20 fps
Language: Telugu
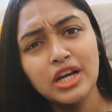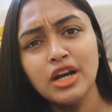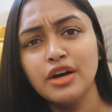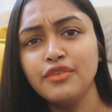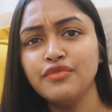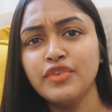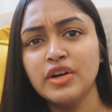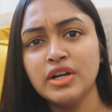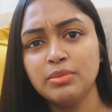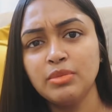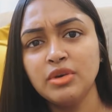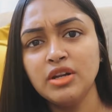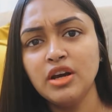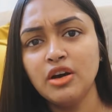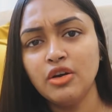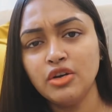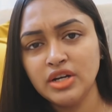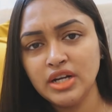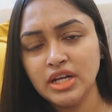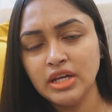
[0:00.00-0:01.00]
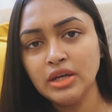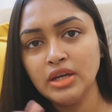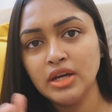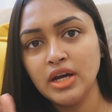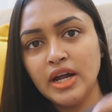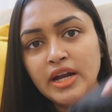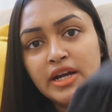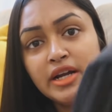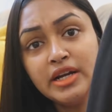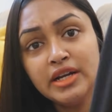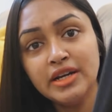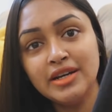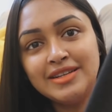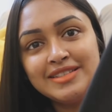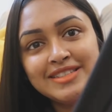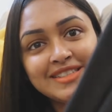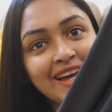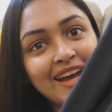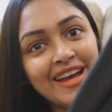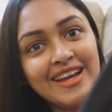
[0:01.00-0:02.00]
చాలా కంఫర్టబుల్గా ఉంటాయి అండ్
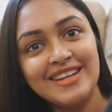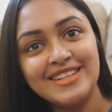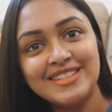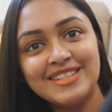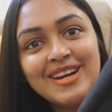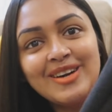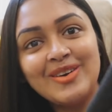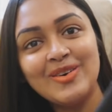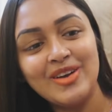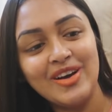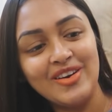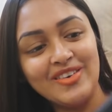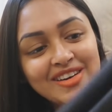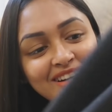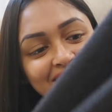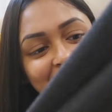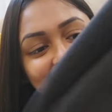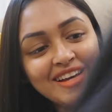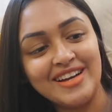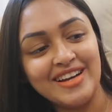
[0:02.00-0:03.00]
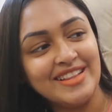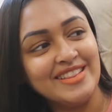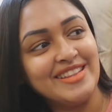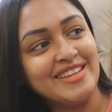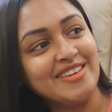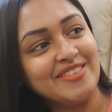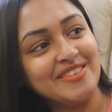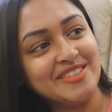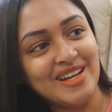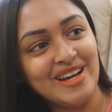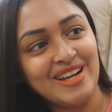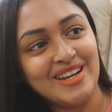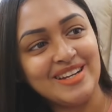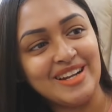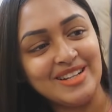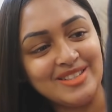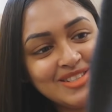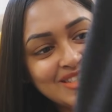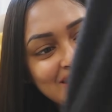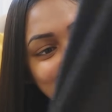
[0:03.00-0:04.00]
స్టైలిష్గా కూడా ఉంటాయి నాకు అందుకే ఇవి చాలా
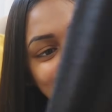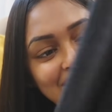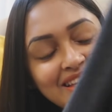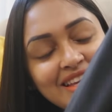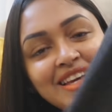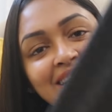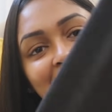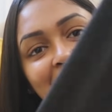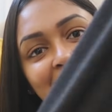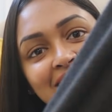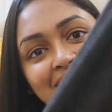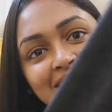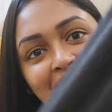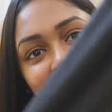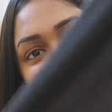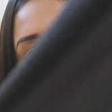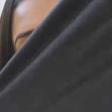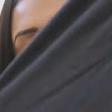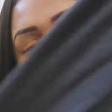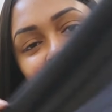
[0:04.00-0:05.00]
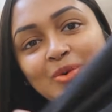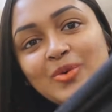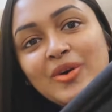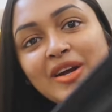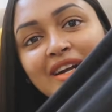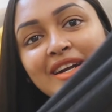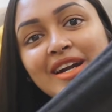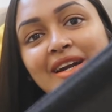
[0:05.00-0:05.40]
నచ్చుతాయి నాకు ఎక్కువ